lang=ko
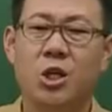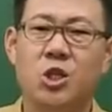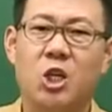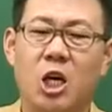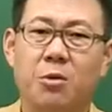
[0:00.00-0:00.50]

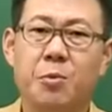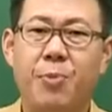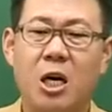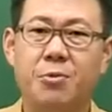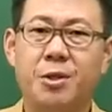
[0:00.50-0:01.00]
자 여러분
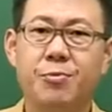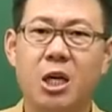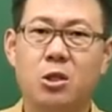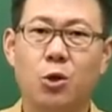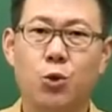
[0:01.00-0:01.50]

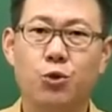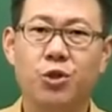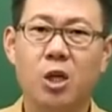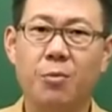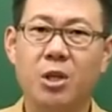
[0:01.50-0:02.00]
반갑습니다 저 고정우
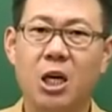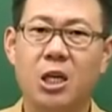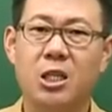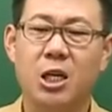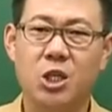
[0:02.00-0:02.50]
쌤입니다
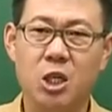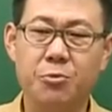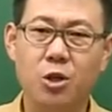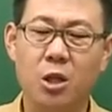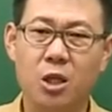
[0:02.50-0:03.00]
자
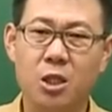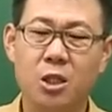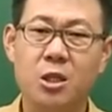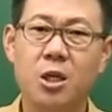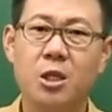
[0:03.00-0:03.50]

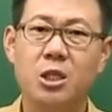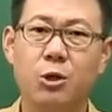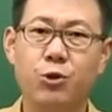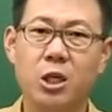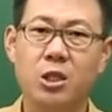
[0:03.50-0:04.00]
지금부터는 자
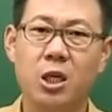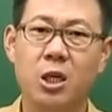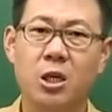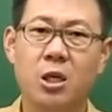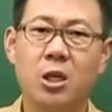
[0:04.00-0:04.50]
우리
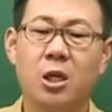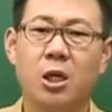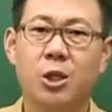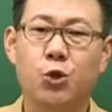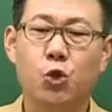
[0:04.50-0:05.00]
이제
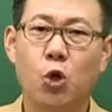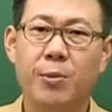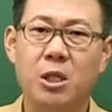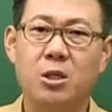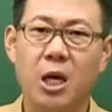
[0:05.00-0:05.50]
어,
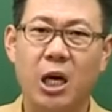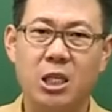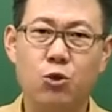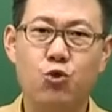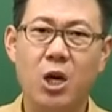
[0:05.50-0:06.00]
수험에서 이제
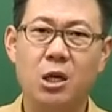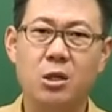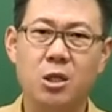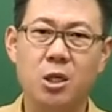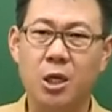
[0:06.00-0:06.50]
가장 중요한
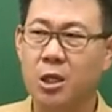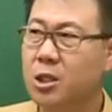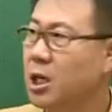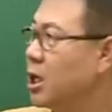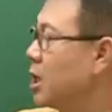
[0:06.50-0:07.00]
것이
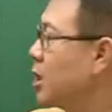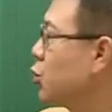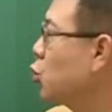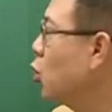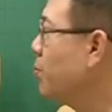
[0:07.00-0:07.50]
자
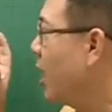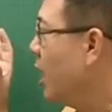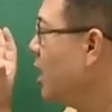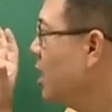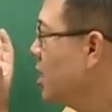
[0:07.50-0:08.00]

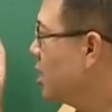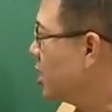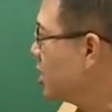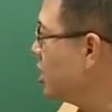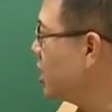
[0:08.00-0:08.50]
수험의 어,
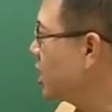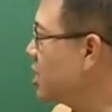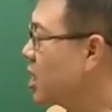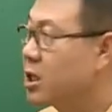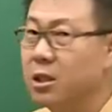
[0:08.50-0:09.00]

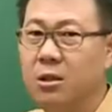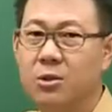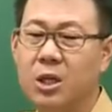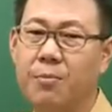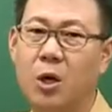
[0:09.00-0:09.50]
시작이자 끝
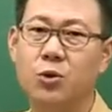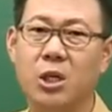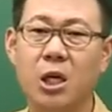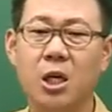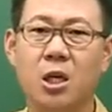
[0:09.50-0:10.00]
자 바로
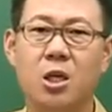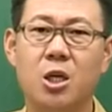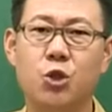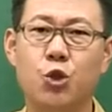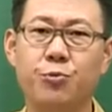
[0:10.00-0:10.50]
이제
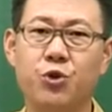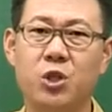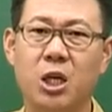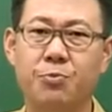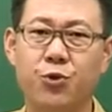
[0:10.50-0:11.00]

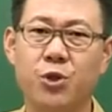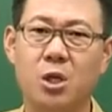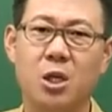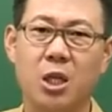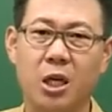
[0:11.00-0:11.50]
기출문제
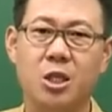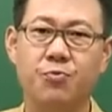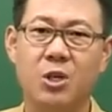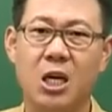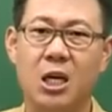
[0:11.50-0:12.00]
분석이
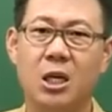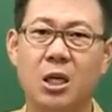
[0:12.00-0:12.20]
되겠습니다